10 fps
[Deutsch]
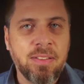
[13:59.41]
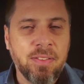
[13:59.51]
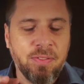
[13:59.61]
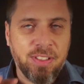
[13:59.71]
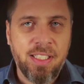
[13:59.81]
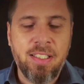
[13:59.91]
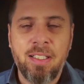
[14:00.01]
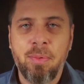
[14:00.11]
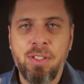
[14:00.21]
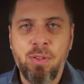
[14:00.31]
wir sehen das
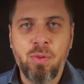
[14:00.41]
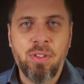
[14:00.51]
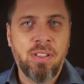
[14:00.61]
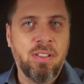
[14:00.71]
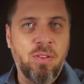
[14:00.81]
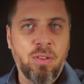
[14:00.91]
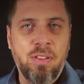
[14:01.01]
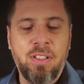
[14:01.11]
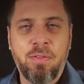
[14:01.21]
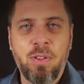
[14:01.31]
aber nicht nur dort
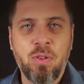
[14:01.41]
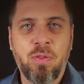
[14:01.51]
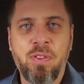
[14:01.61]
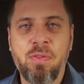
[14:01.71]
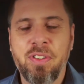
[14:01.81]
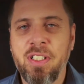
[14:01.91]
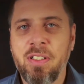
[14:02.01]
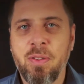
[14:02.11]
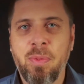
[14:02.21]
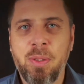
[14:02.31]
in der Philosophie, wir sehen
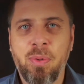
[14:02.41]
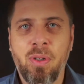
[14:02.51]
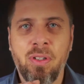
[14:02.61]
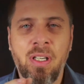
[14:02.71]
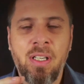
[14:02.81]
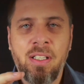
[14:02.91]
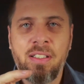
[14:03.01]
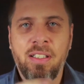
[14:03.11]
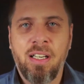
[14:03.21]
das zum Beispiel auch in der